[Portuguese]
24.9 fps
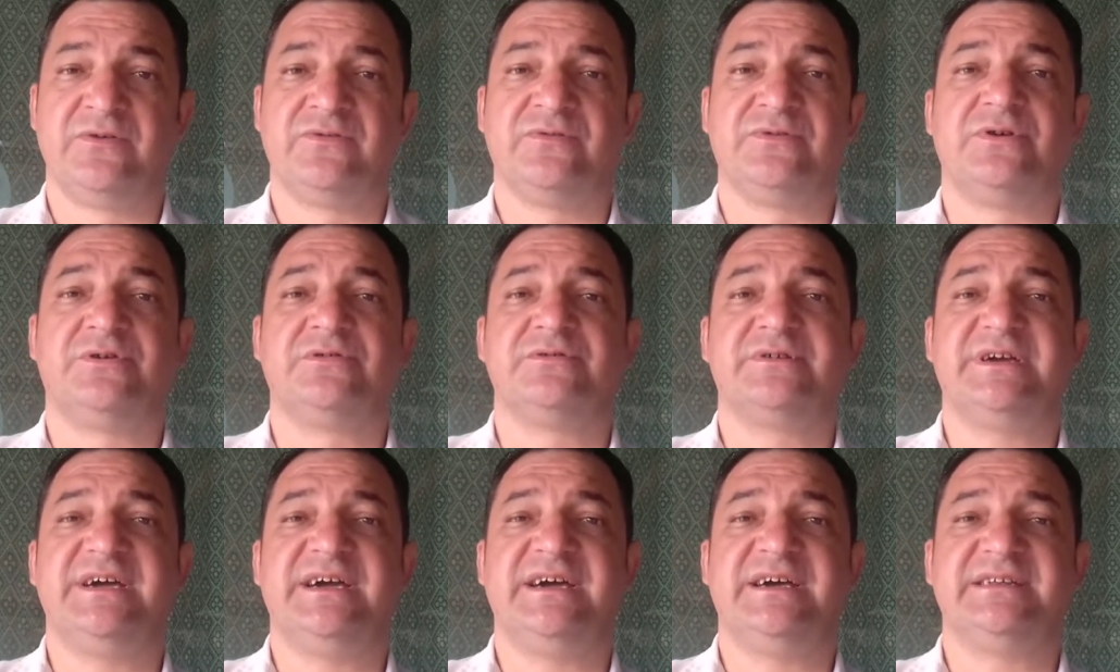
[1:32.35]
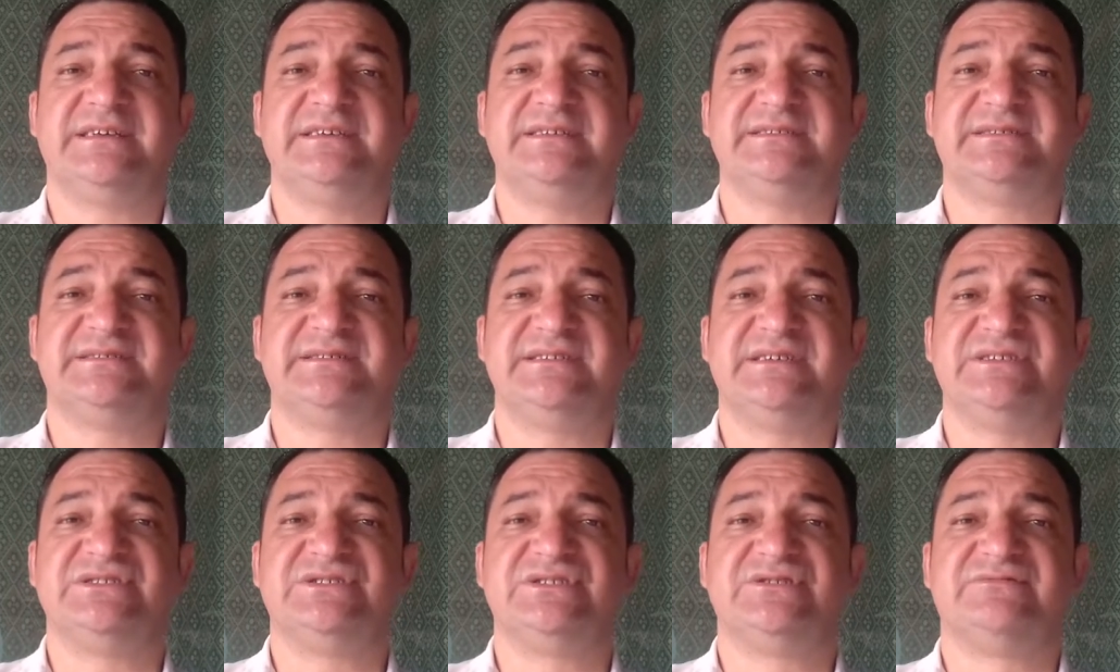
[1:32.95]
Qualquer que
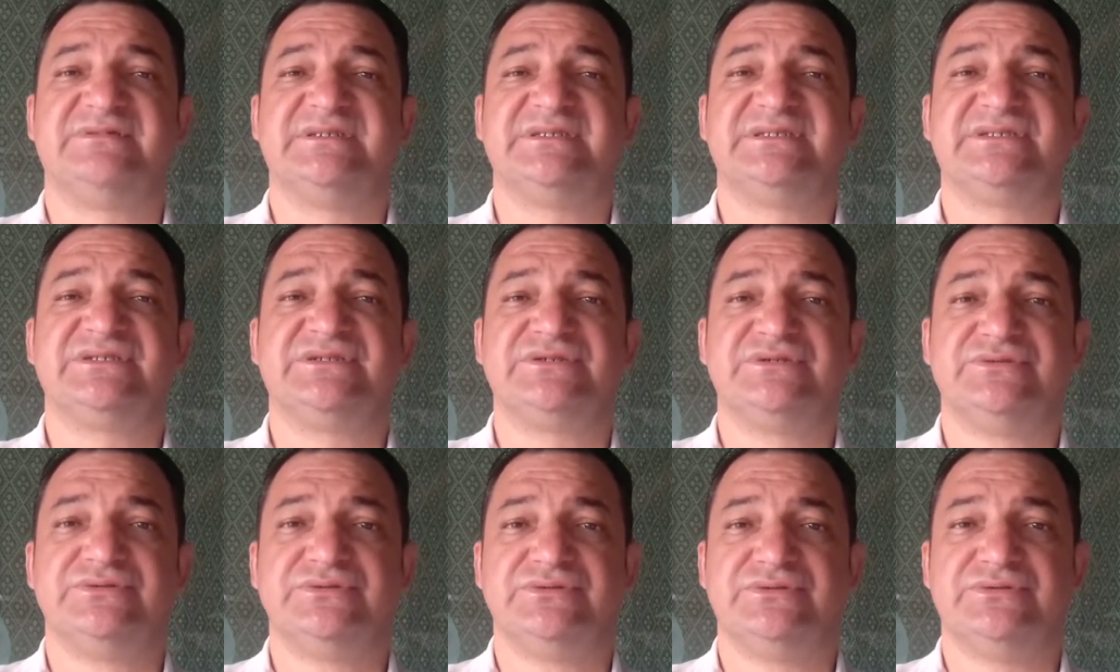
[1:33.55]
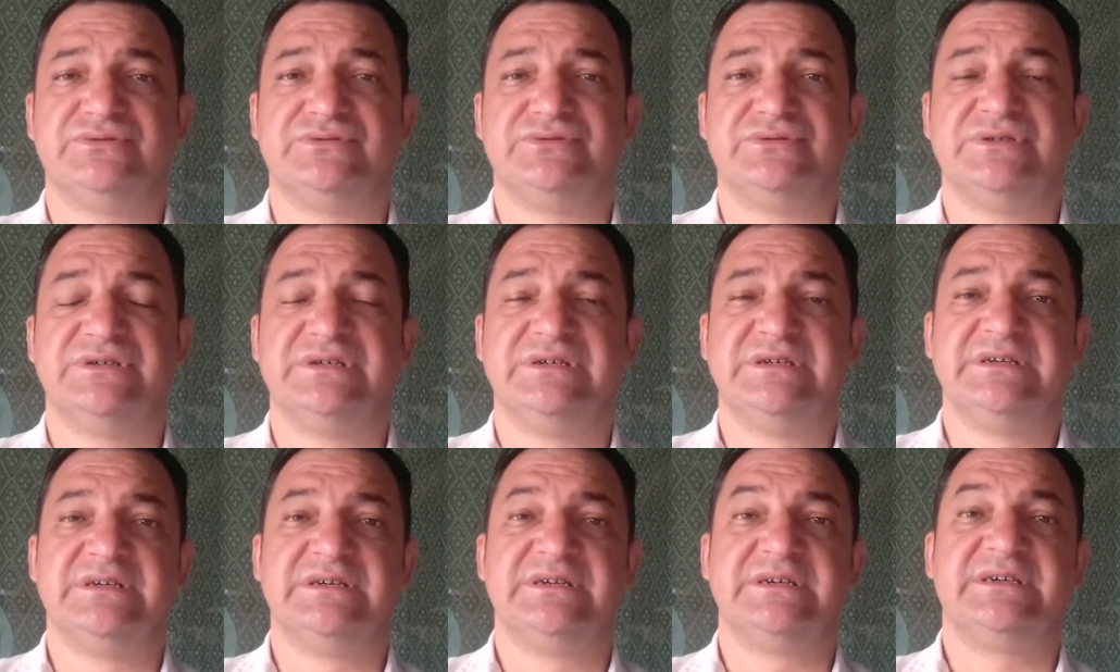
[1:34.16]
seja o assunto
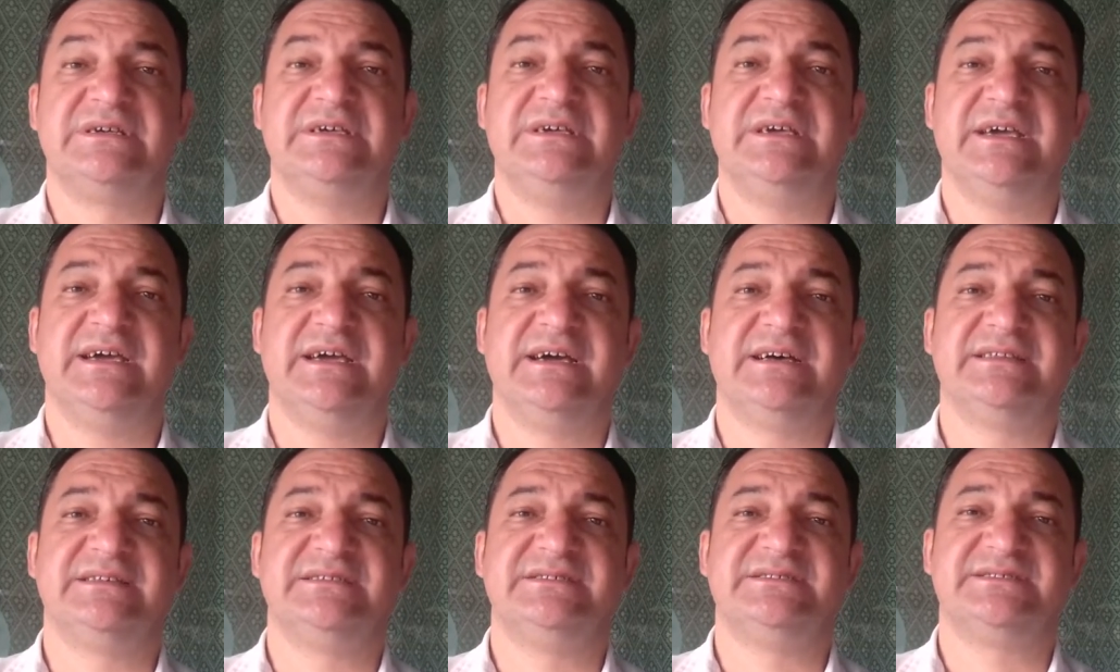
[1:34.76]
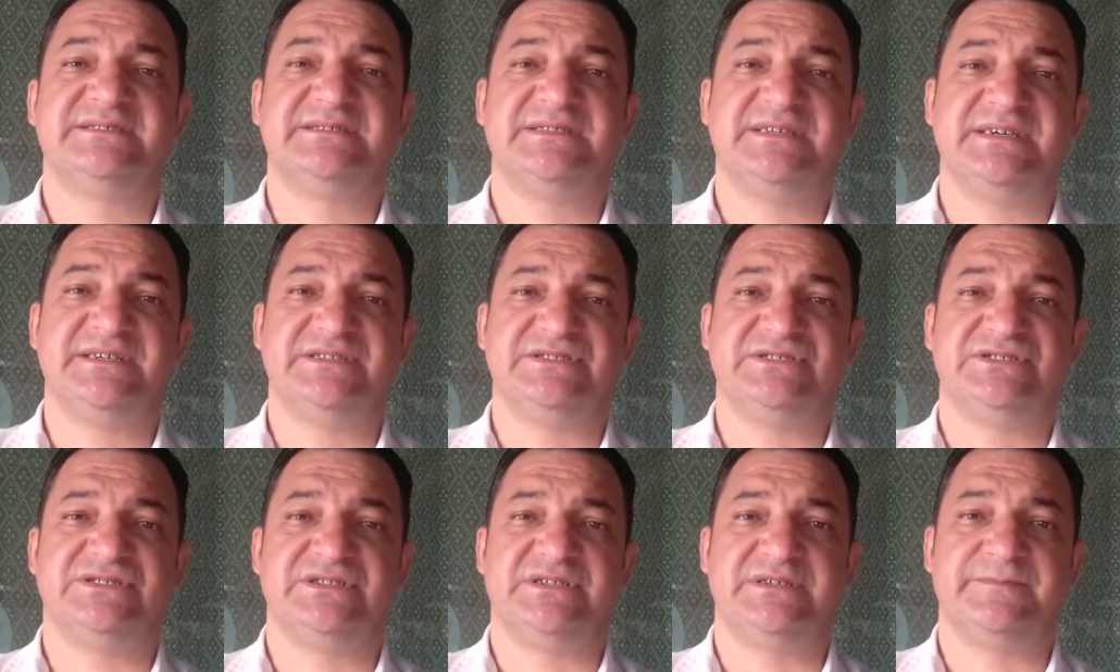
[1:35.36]
que ela
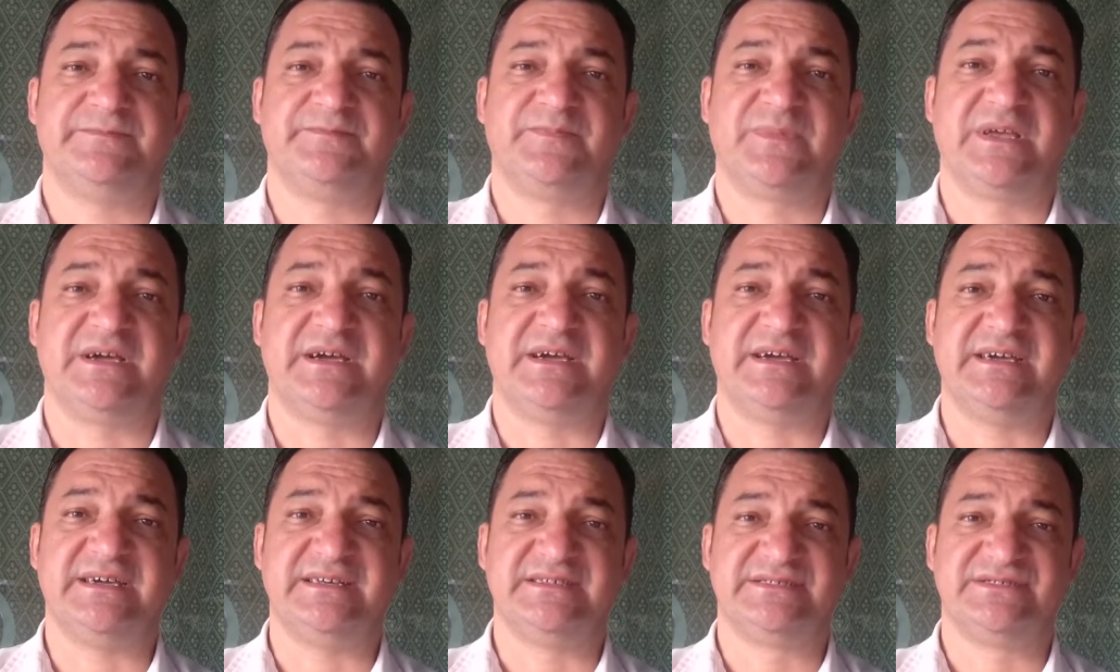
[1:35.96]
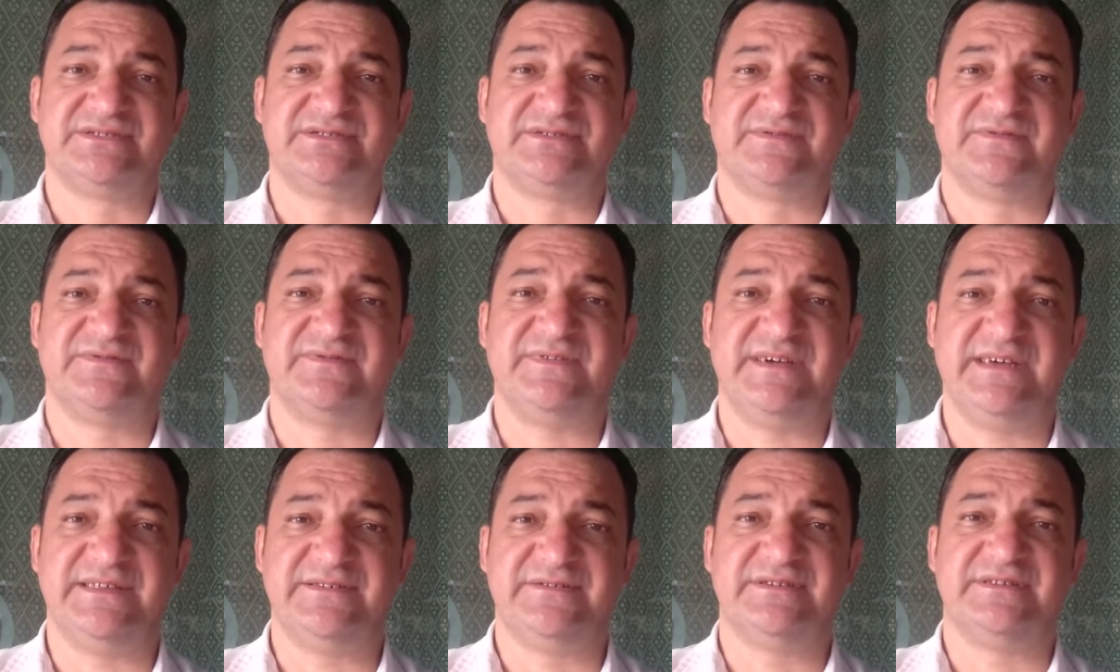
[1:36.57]
esteja
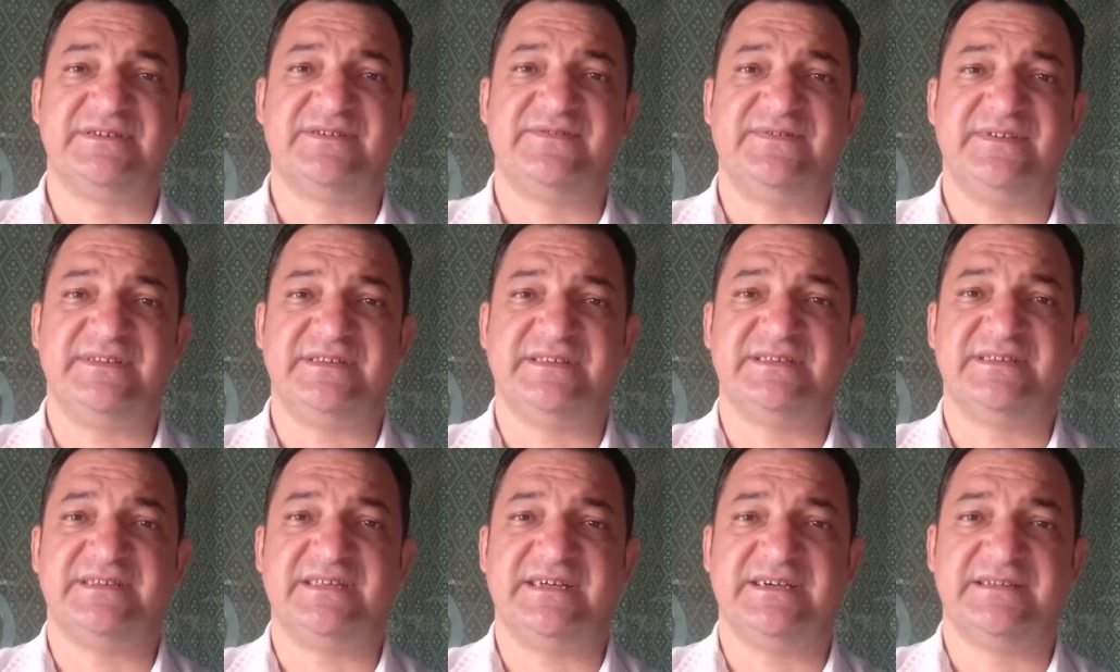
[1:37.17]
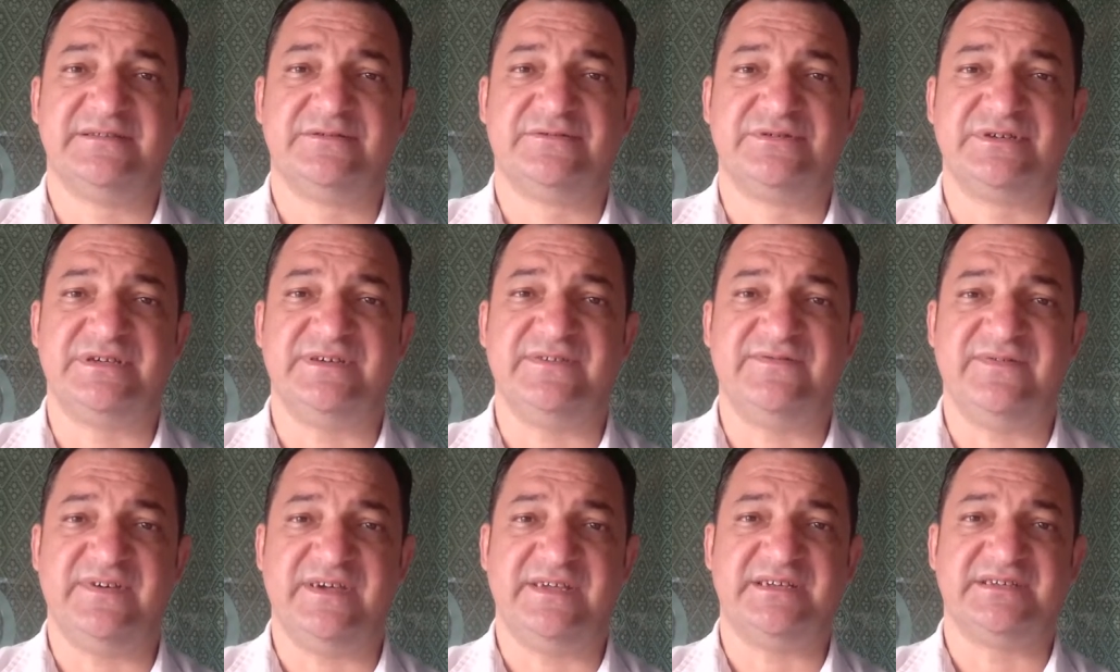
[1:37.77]
resolvendo na vida dela ou
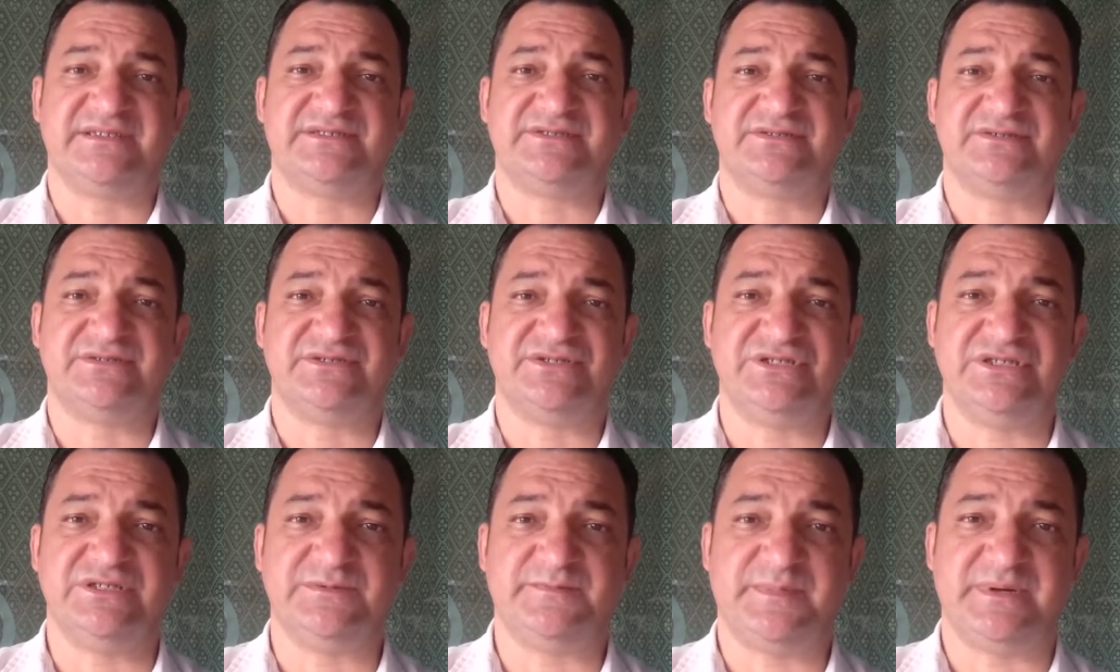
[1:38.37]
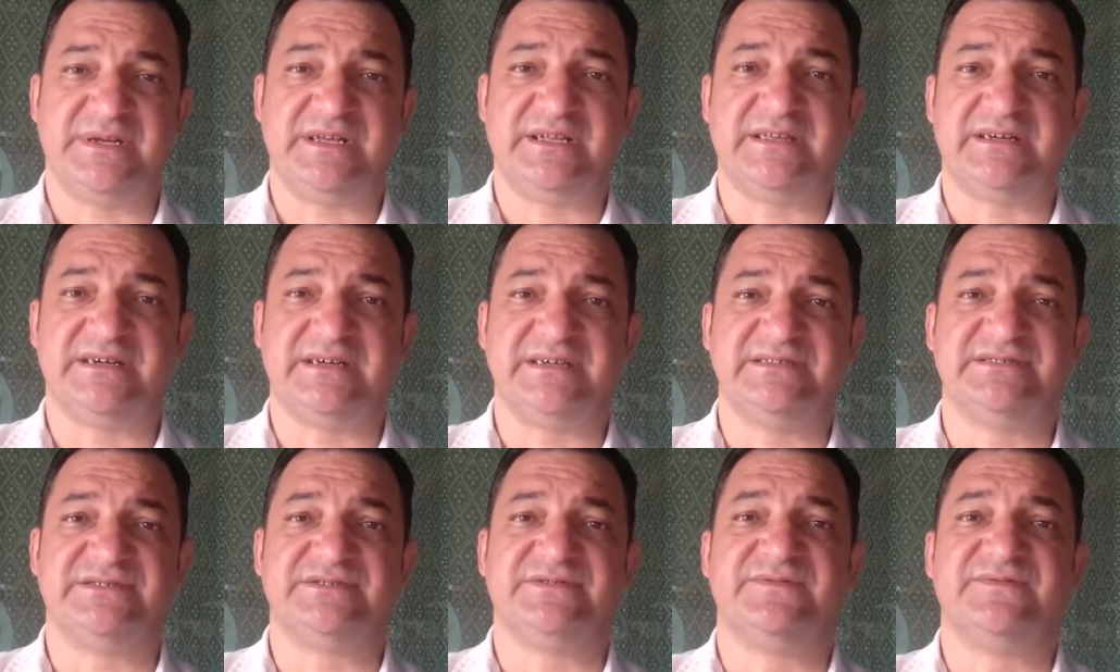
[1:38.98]
que venha surgir para ela
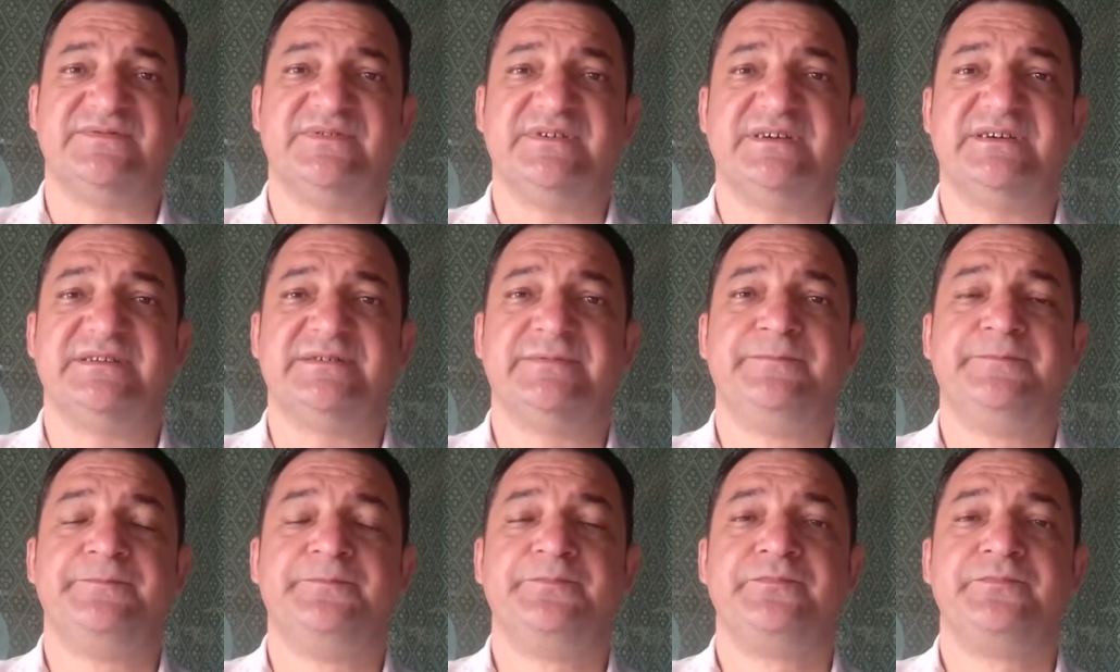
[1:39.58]
resolver,